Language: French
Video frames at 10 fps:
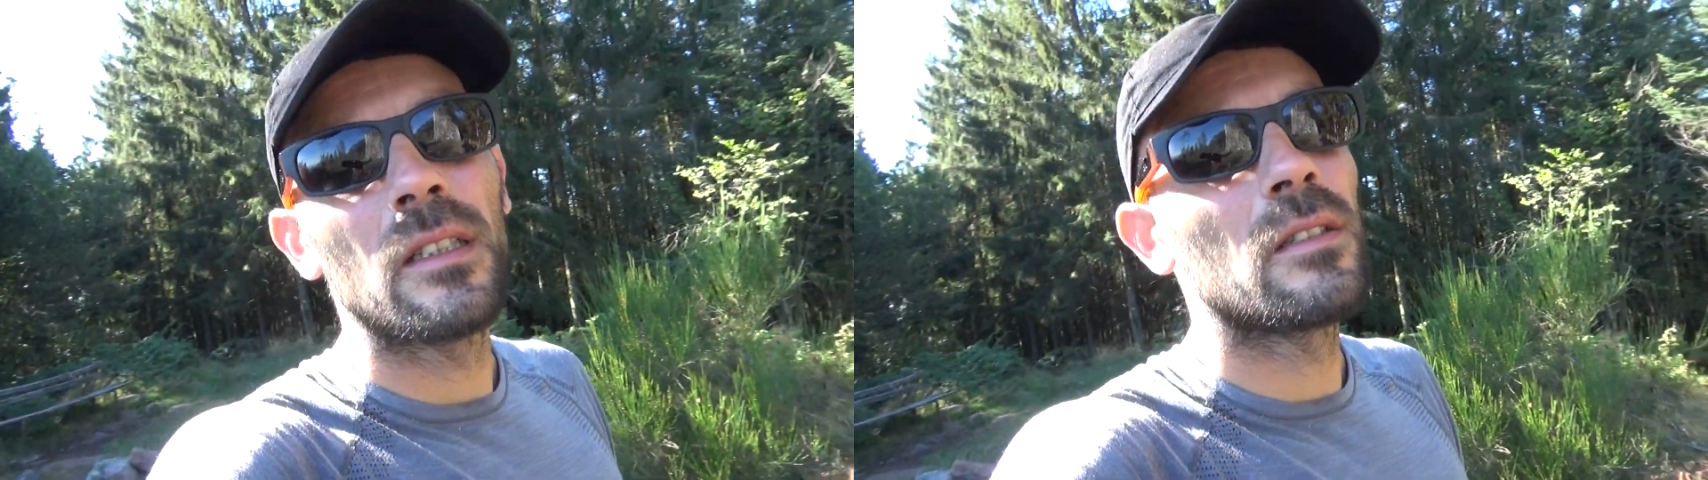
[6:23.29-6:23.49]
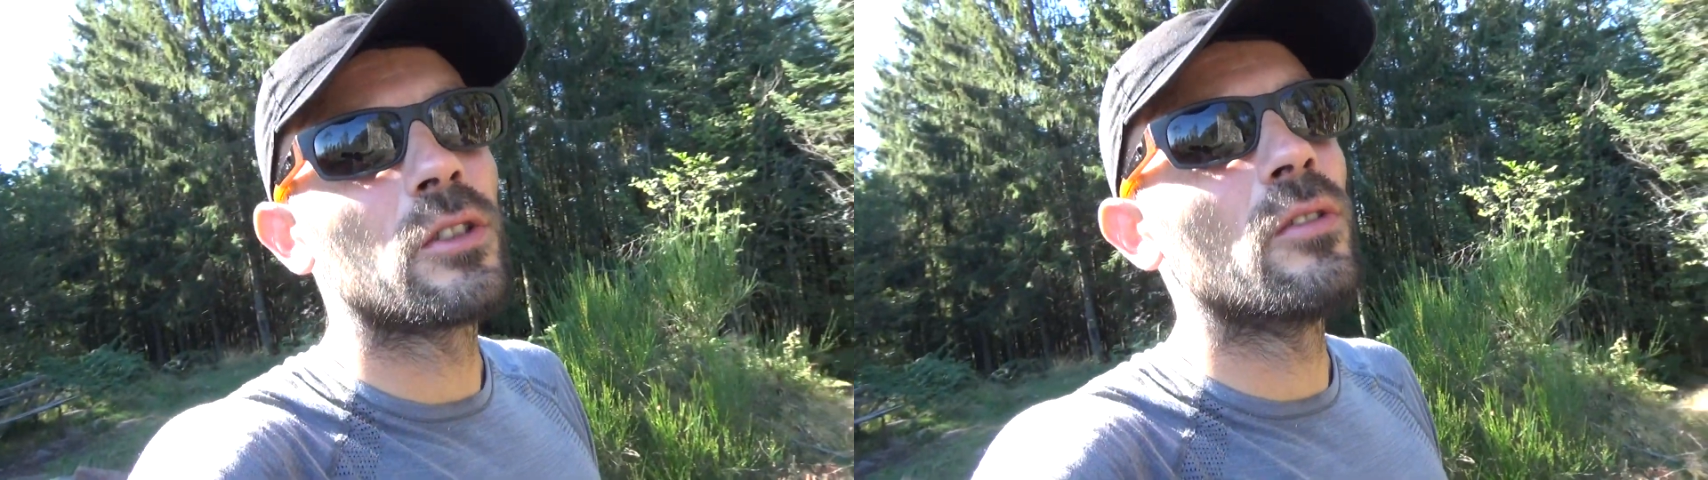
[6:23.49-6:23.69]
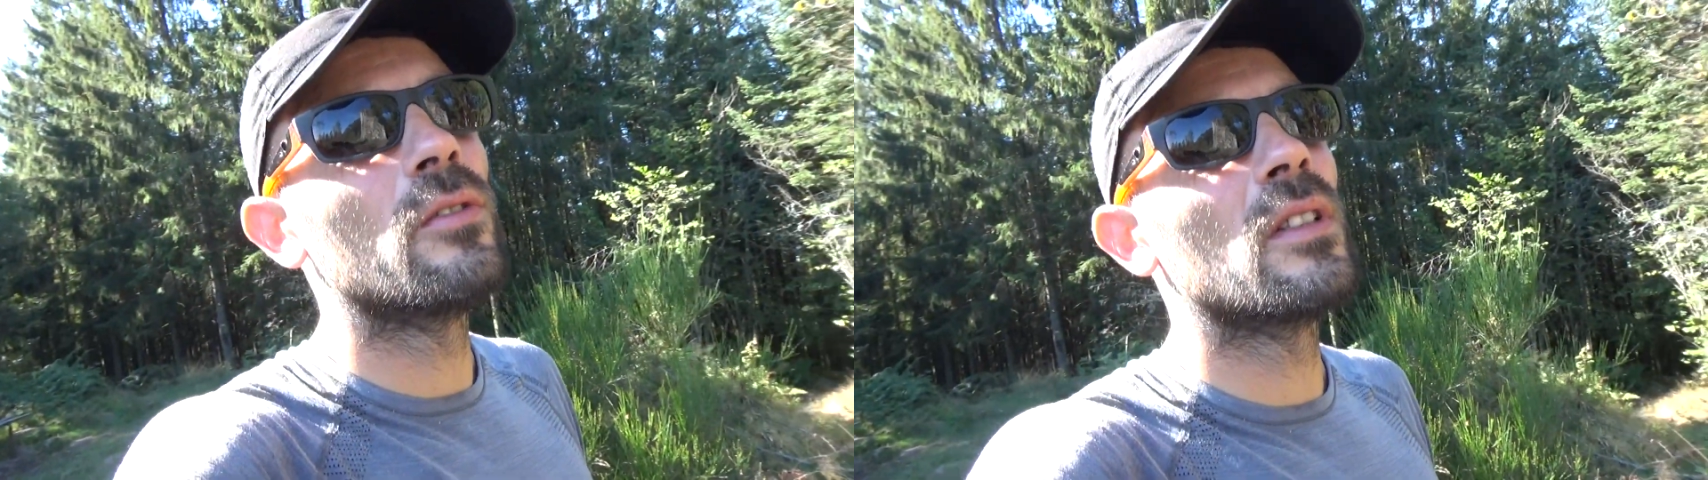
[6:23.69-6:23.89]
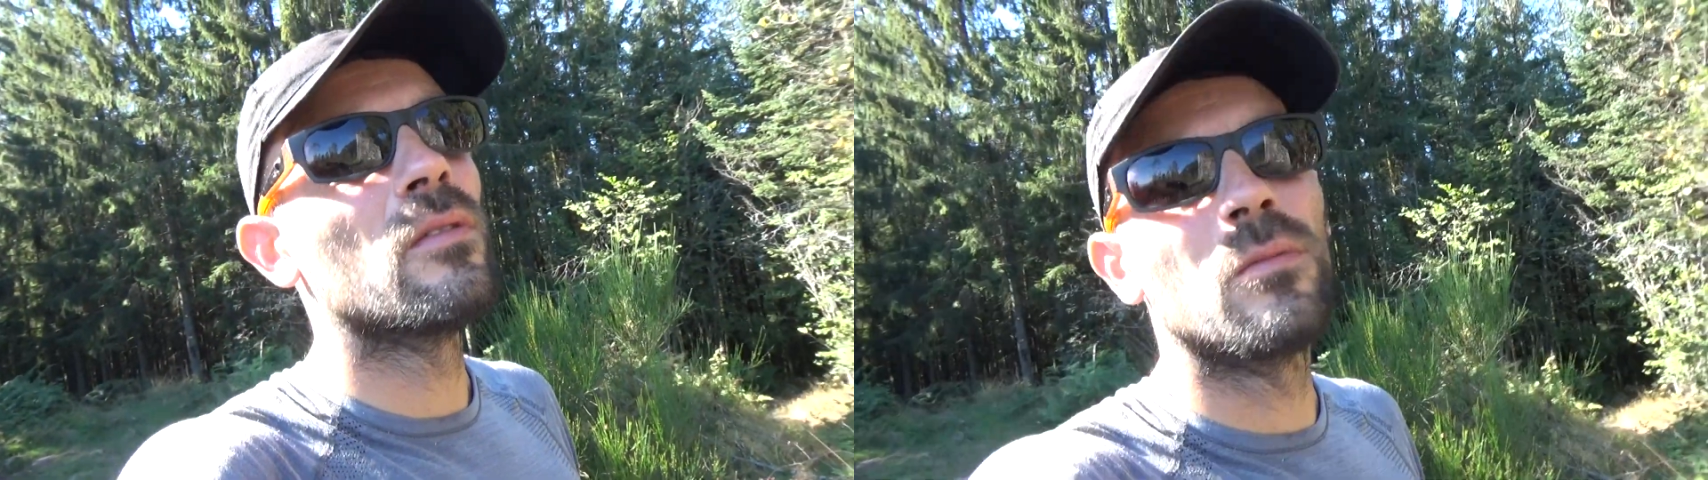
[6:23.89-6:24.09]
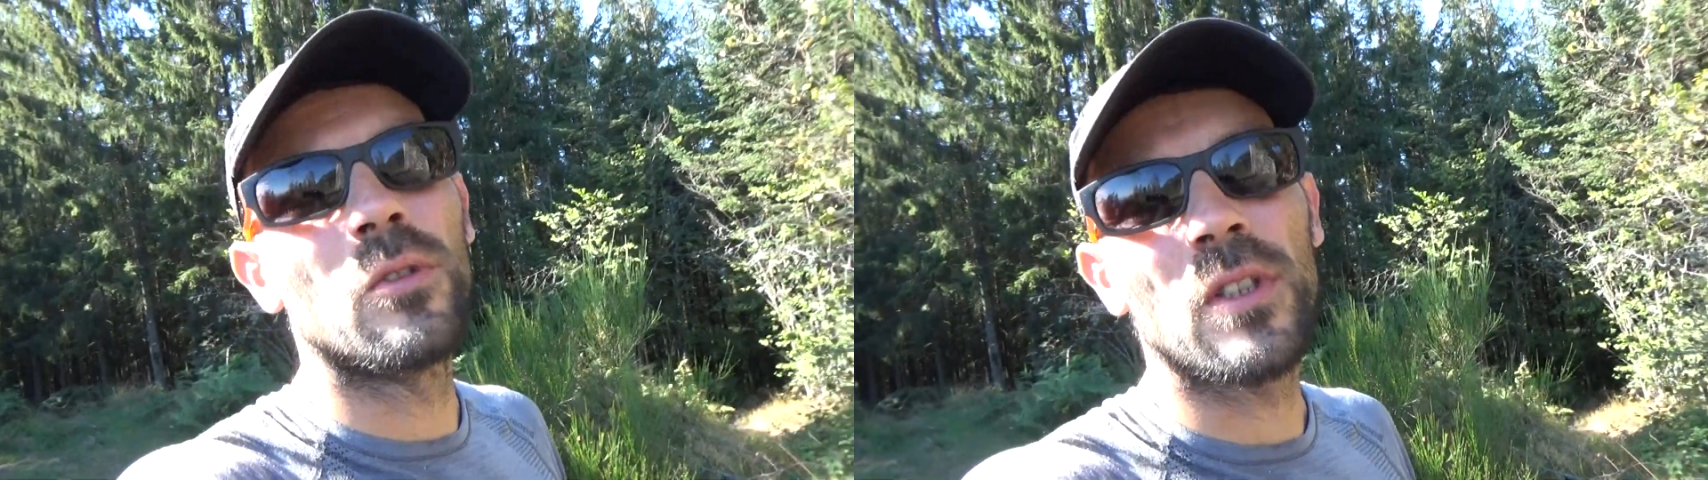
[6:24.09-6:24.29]
Je vais
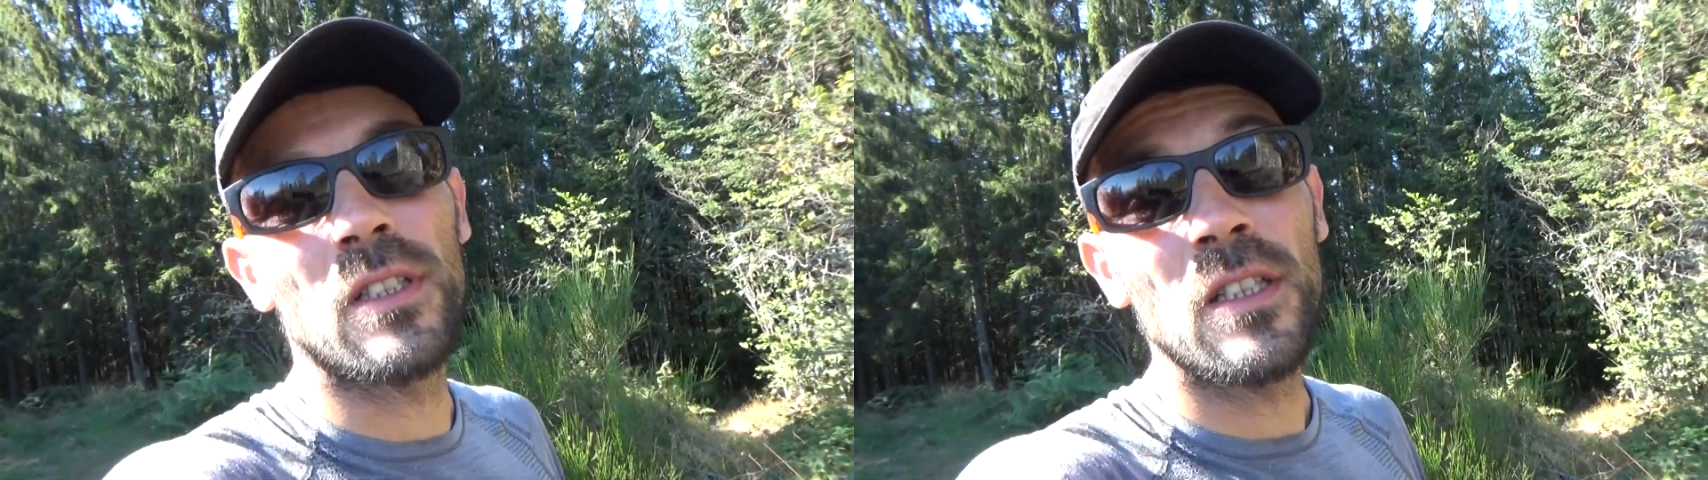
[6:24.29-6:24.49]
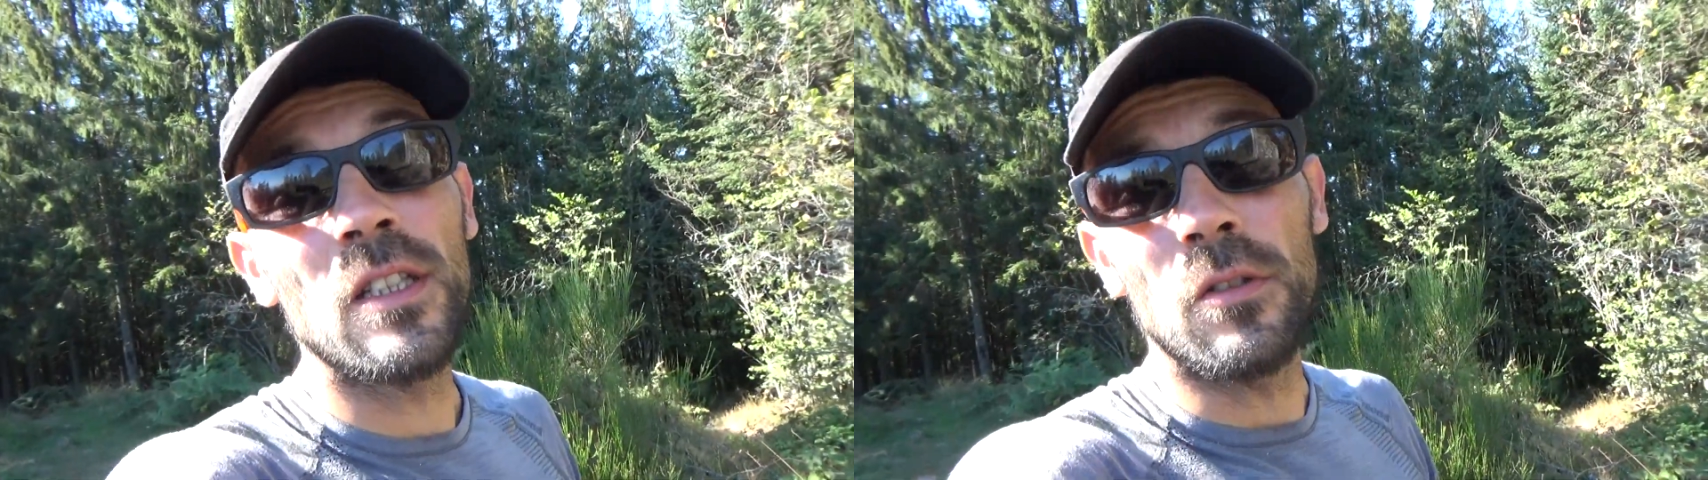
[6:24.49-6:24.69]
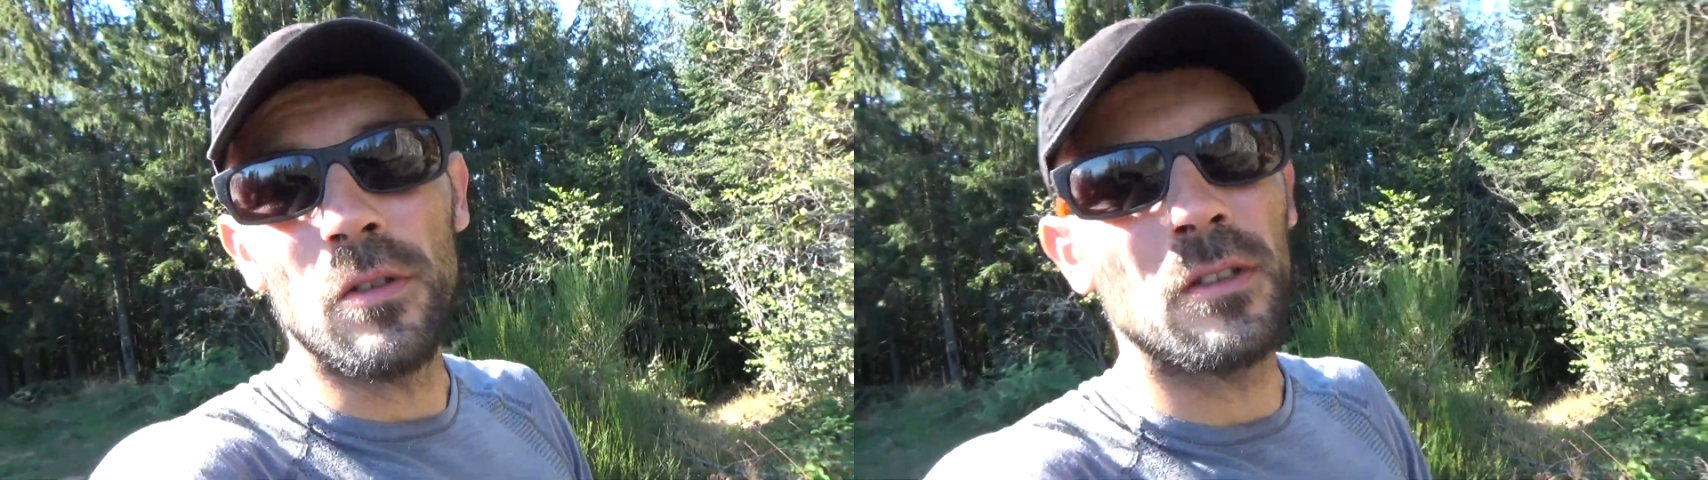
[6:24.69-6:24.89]
vous montrer ça d'ailleurs.